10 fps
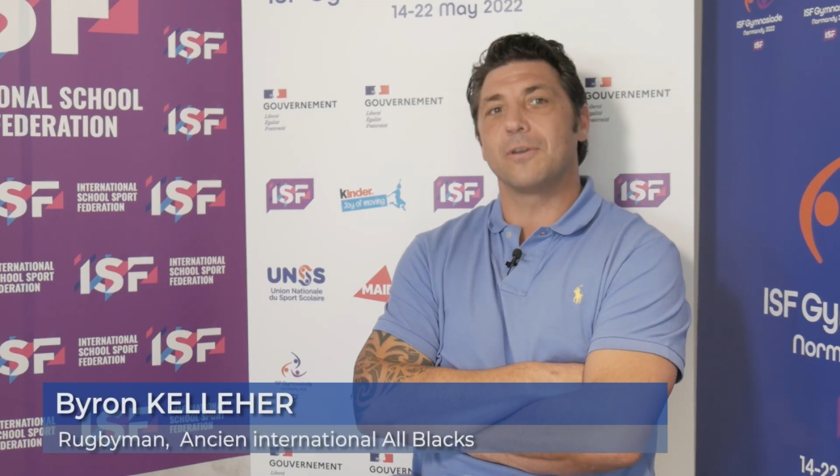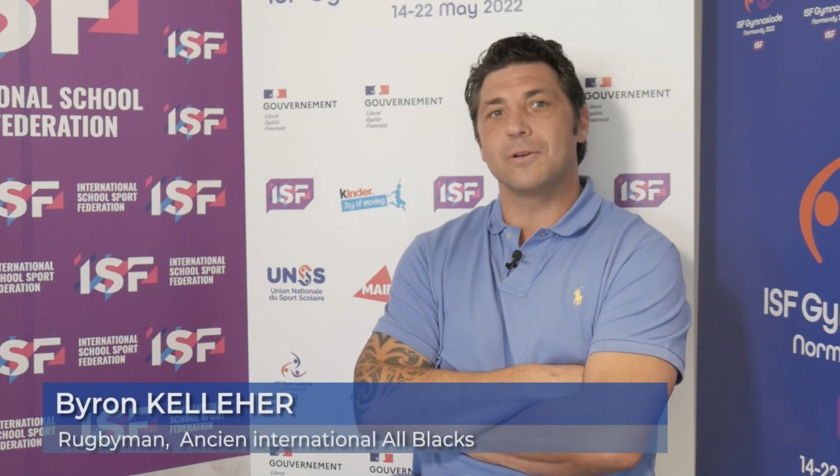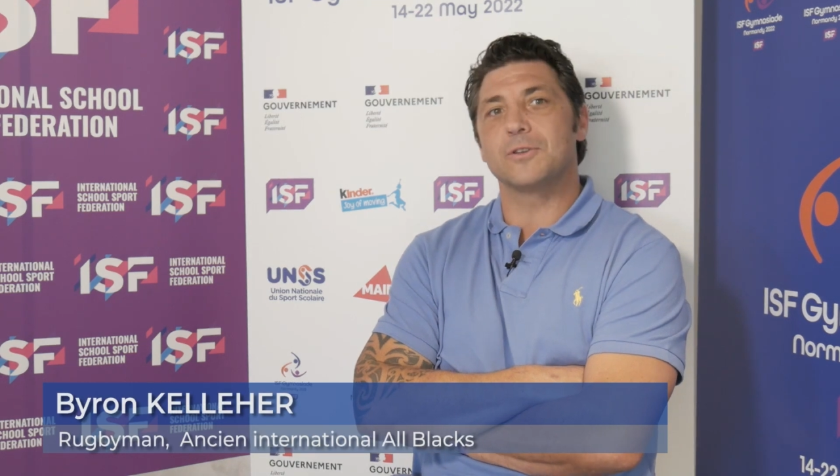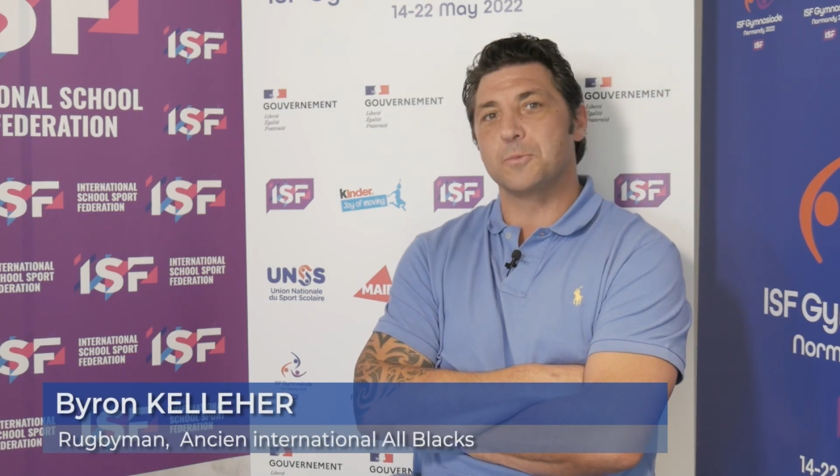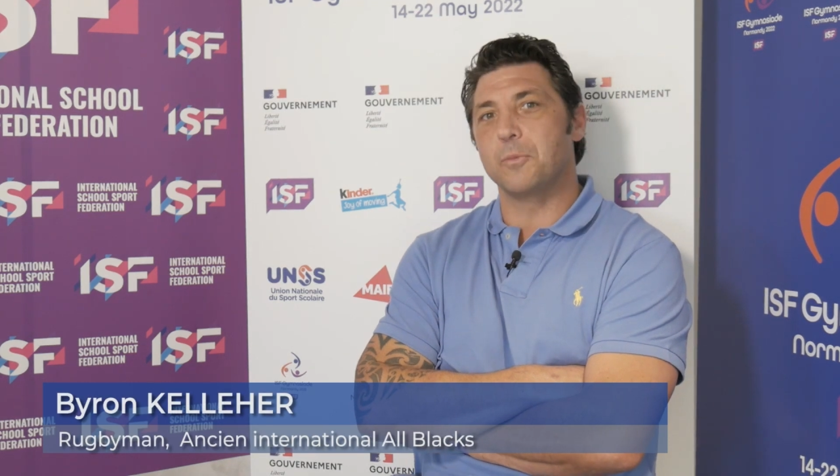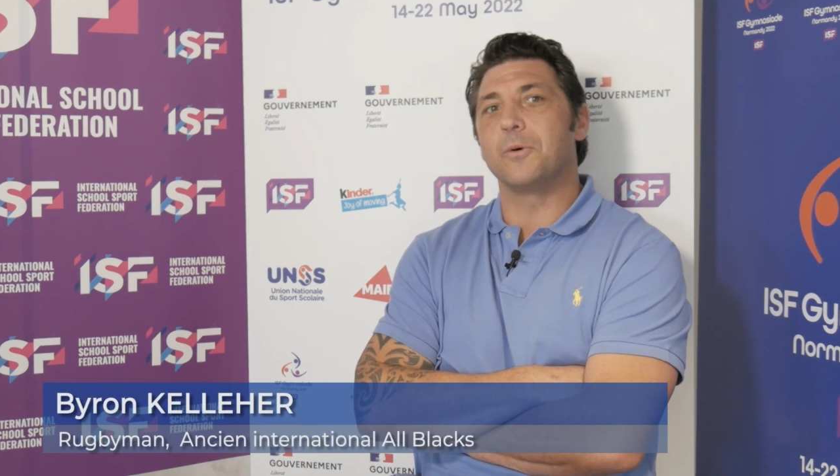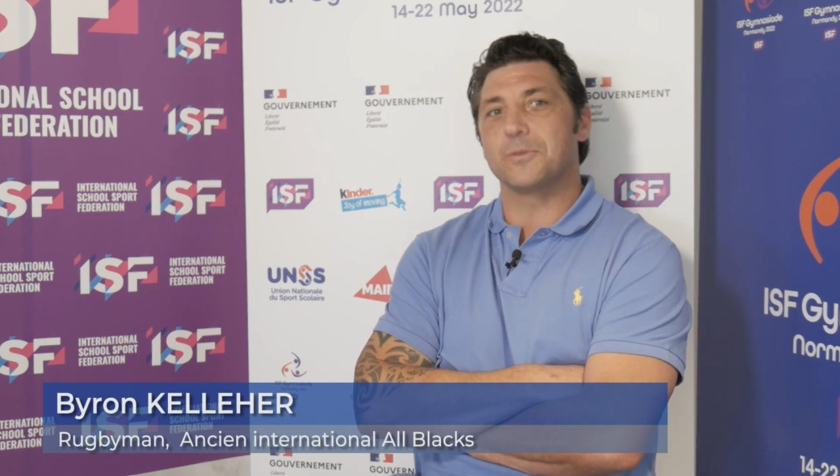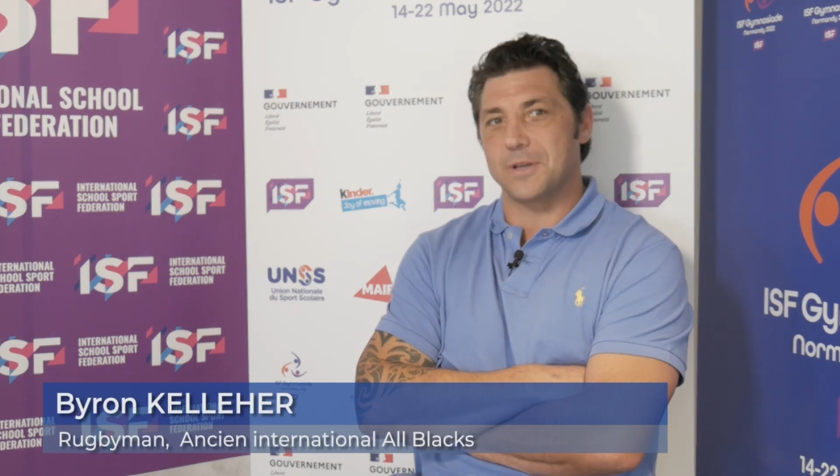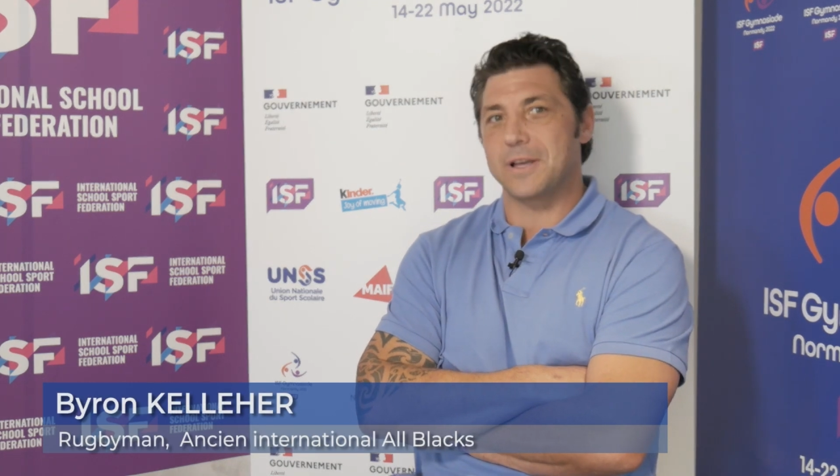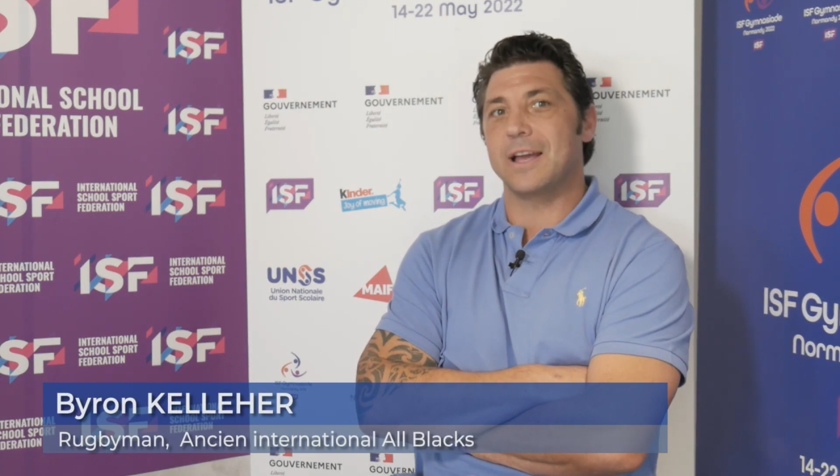que le sport,
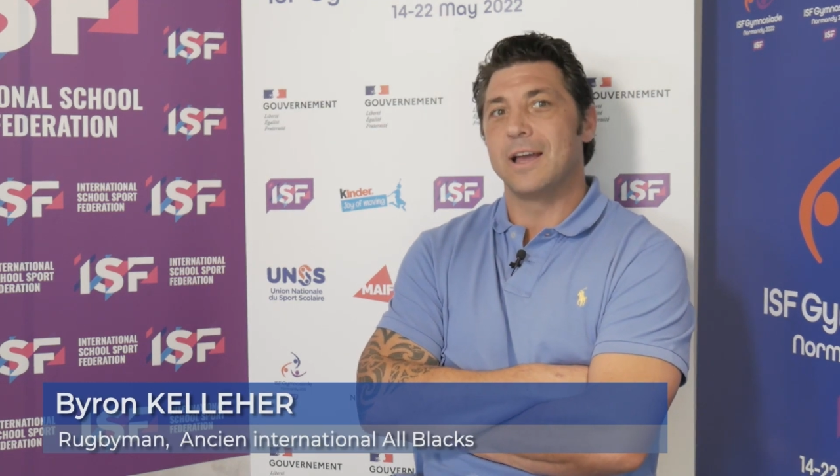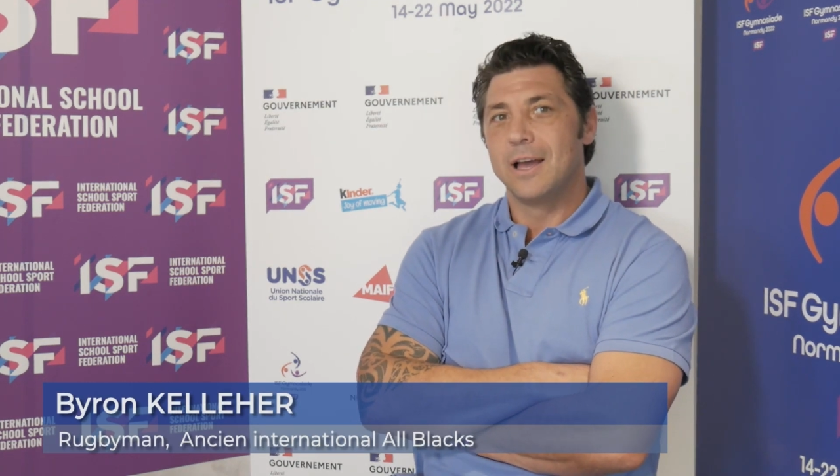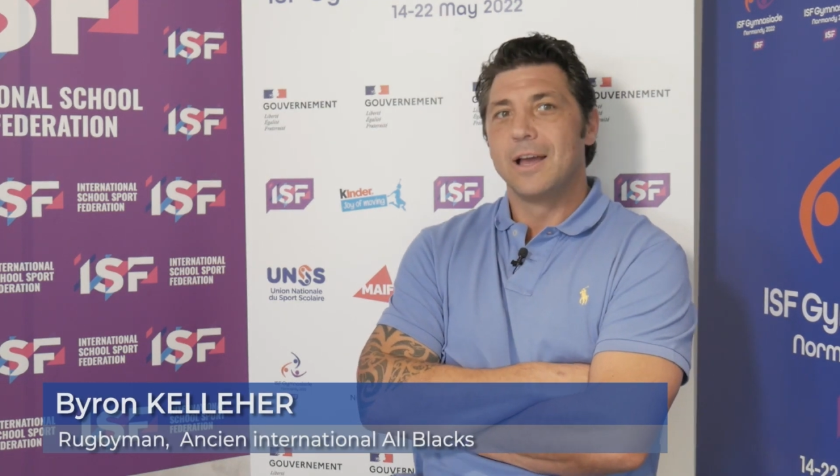c'est